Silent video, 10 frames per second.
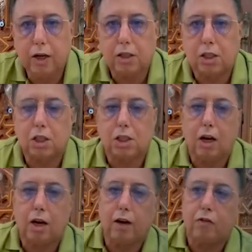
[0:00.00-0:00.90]
ريت
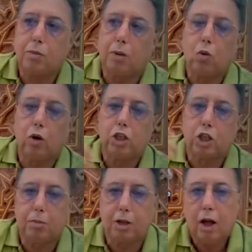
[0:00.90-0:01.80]
يستهلكها فيما هو
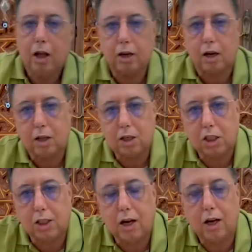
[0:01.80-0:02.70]
ايجابي يقدر
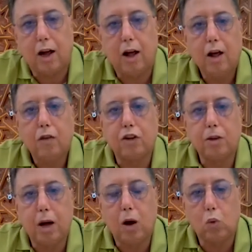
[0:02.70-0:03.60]
يستهلكها
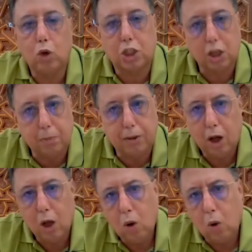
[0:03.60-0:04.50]
فيما هو سلبي
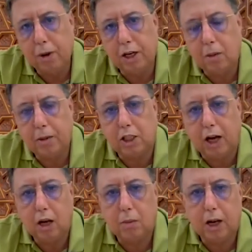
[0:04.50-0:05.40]
وبدل ما
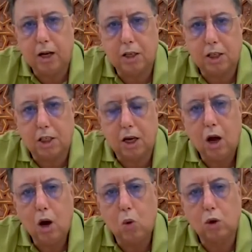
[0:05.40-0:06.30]
يتعلم الهندسه
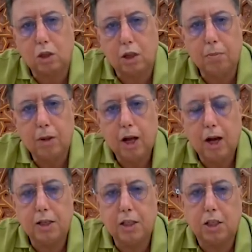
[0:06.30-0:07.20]
والطب غادي